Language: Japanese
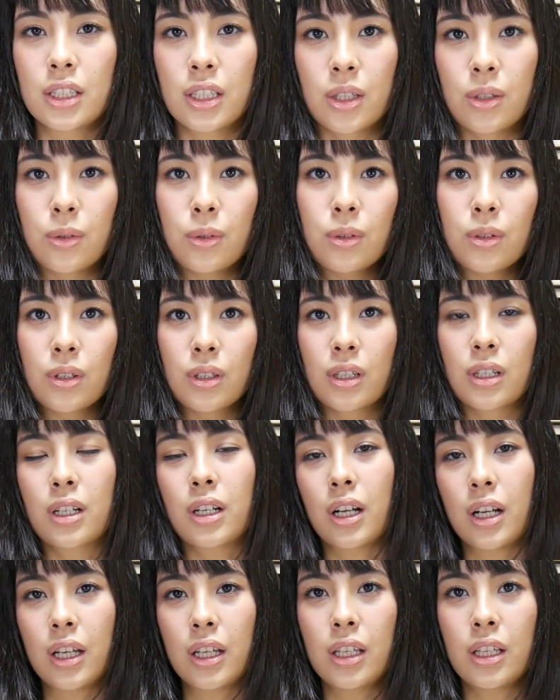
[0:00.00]
で今
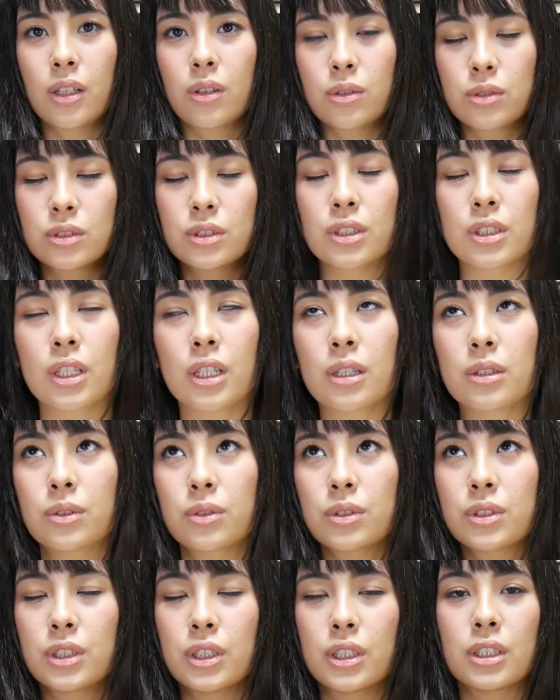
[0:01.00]
回こちら
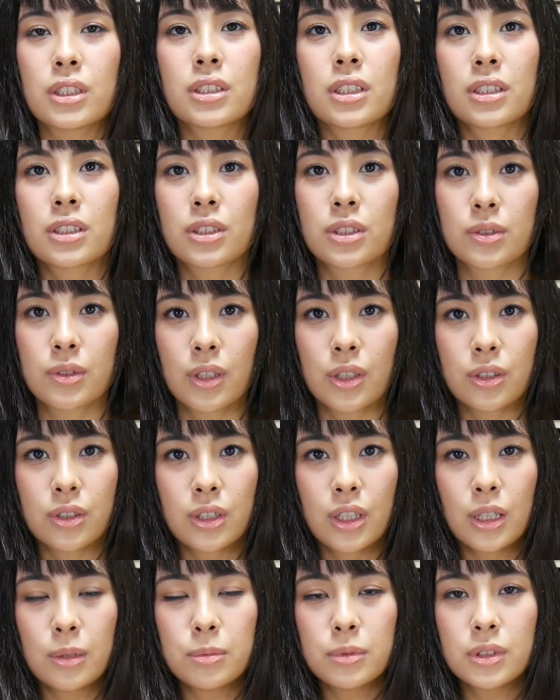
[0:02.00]
の T シャツは
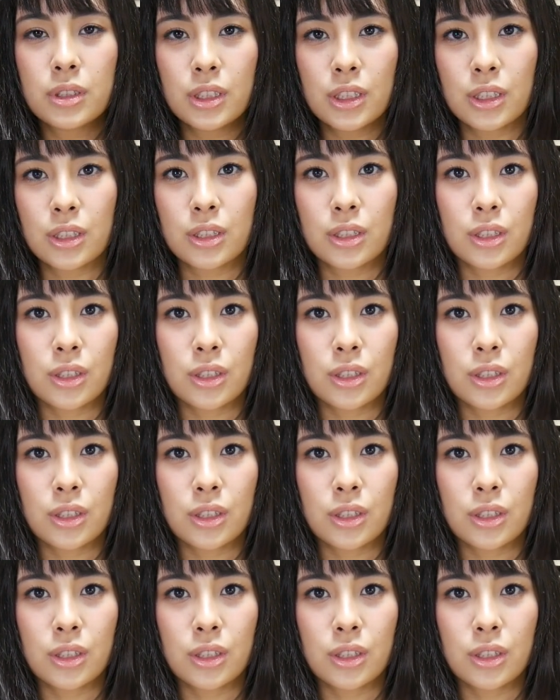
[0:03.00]
クラブ T っ